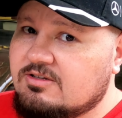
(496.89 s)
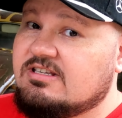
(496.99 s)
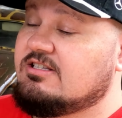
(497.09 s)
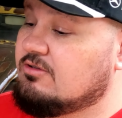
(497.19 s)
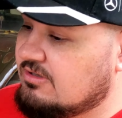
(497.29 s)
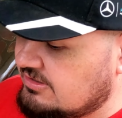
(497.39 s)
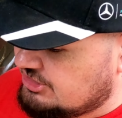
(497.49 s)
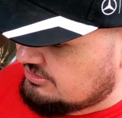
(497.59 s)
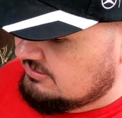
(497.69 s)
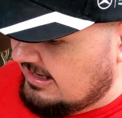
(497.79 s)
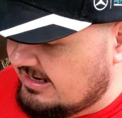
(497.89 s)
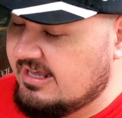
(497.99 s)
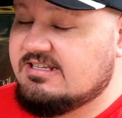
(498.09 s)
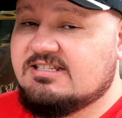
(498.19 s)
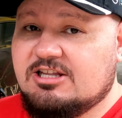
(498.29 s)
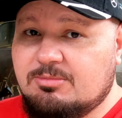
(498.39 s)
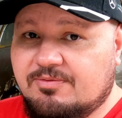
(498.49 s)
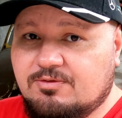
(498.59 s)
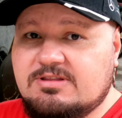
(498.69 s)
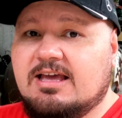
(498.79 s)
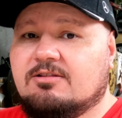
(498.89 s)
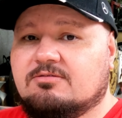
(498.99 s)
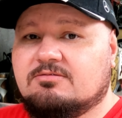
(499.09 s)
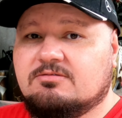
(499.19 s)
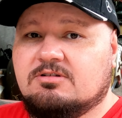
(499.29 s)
Vocês não estão deixando like, aí vocês estão me fudendo.